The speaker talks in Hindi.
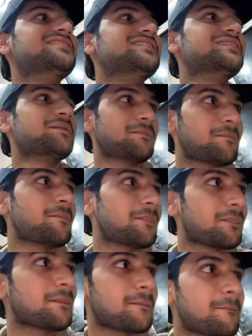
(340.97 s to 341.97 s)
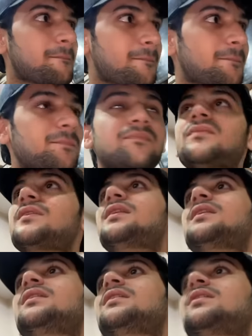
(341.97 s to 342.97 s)
देसी रखवाना है आप देसी
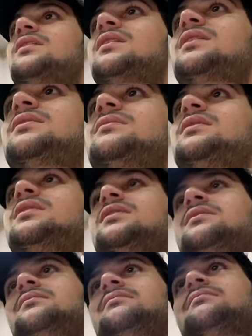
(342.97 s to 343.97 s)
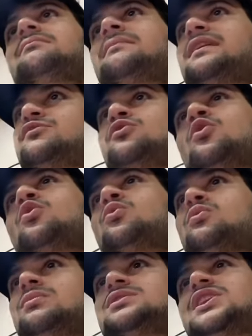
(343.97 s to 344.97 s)
में जाओगे चाइनीज जाओगे मिक्स हो
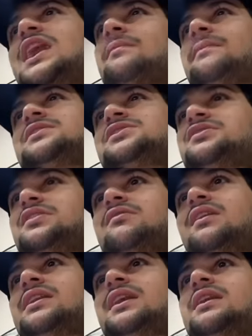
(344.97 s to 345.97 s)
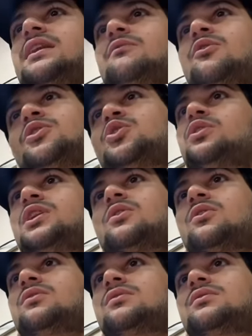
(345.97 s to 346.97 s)
चार पांच डिशे रखवानी है लेकिन वो यूनिक
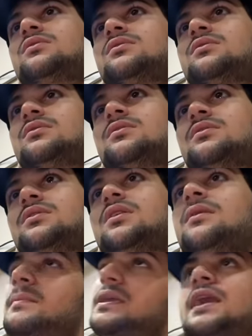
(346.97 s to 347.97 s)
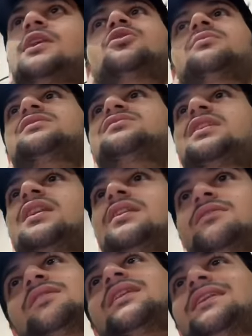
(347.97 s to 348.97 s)
हो बिरयानी बिरयानी तो मस्त
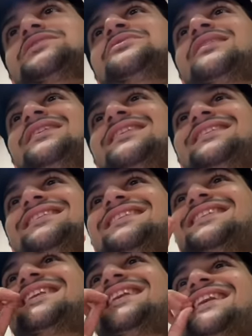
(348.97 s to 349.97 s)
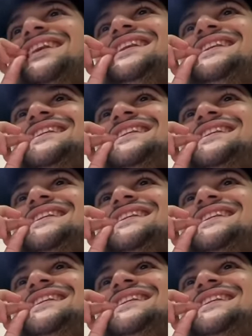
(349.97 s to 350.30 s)
है कराची वाले मटन